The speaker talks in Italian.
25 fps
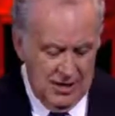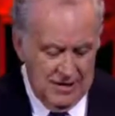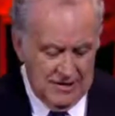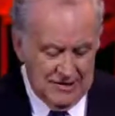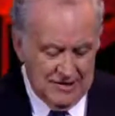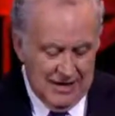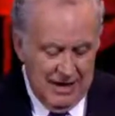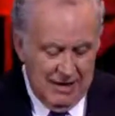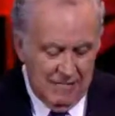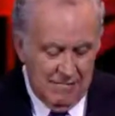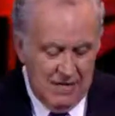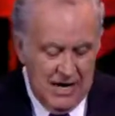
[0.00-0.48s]

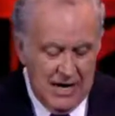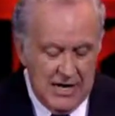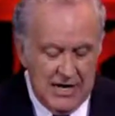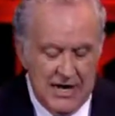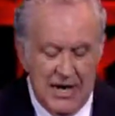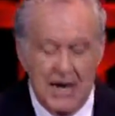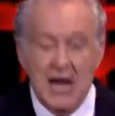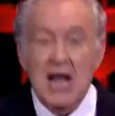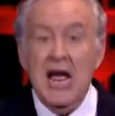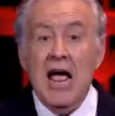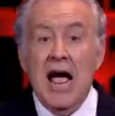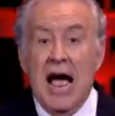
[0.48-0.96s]

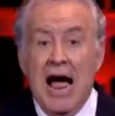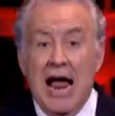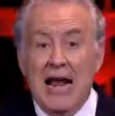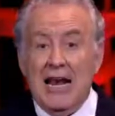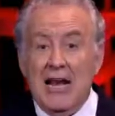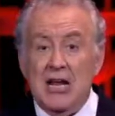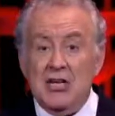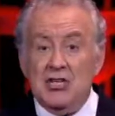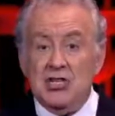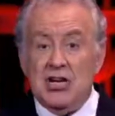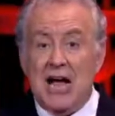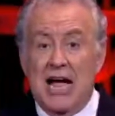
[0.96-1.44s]
Salvini,
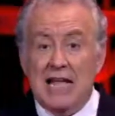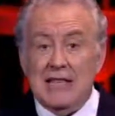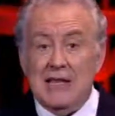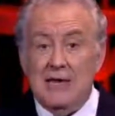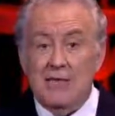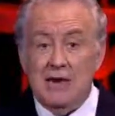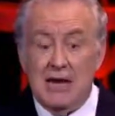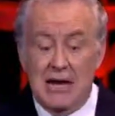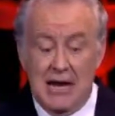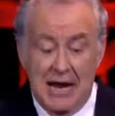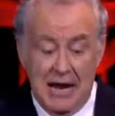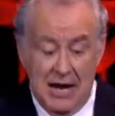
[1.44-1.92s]

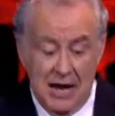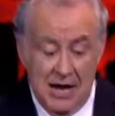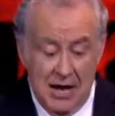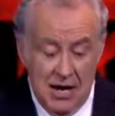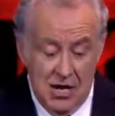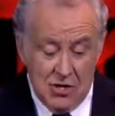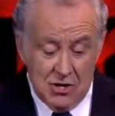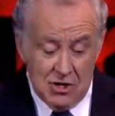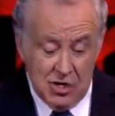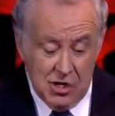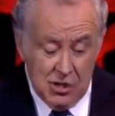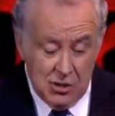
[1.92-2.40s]
allacciatevi le
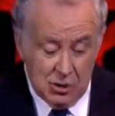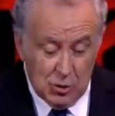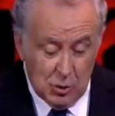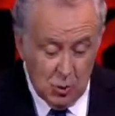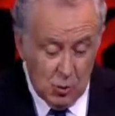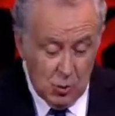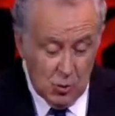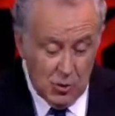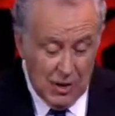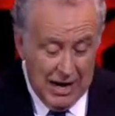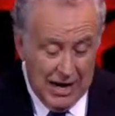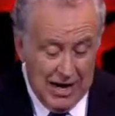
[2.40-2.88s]

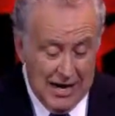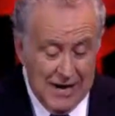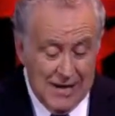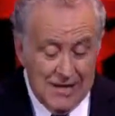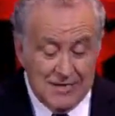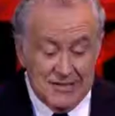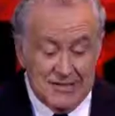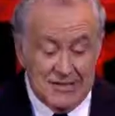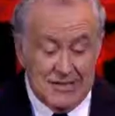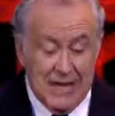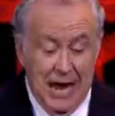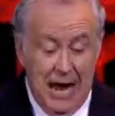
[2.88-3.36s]
cinture,
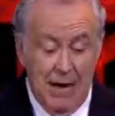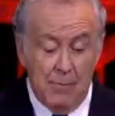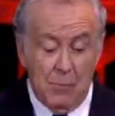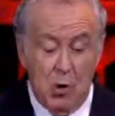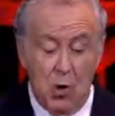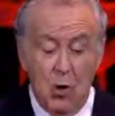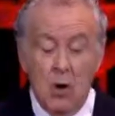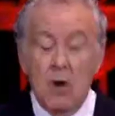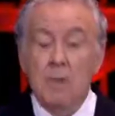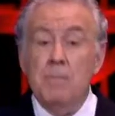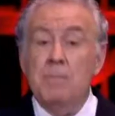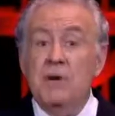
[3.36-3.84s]

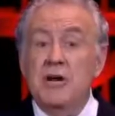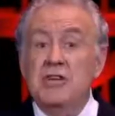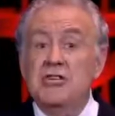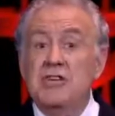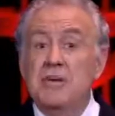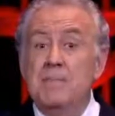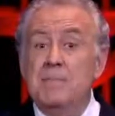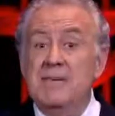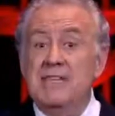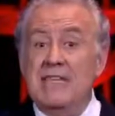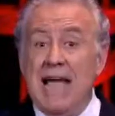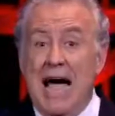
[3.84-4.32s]
stiamo
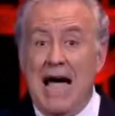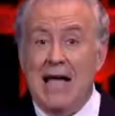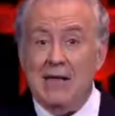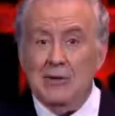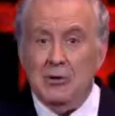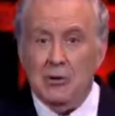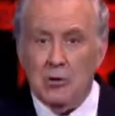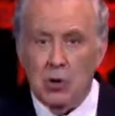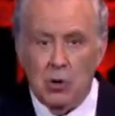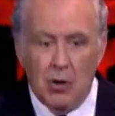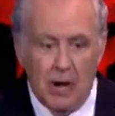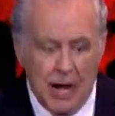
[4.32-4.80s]

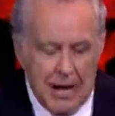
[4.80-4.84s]
precipitando.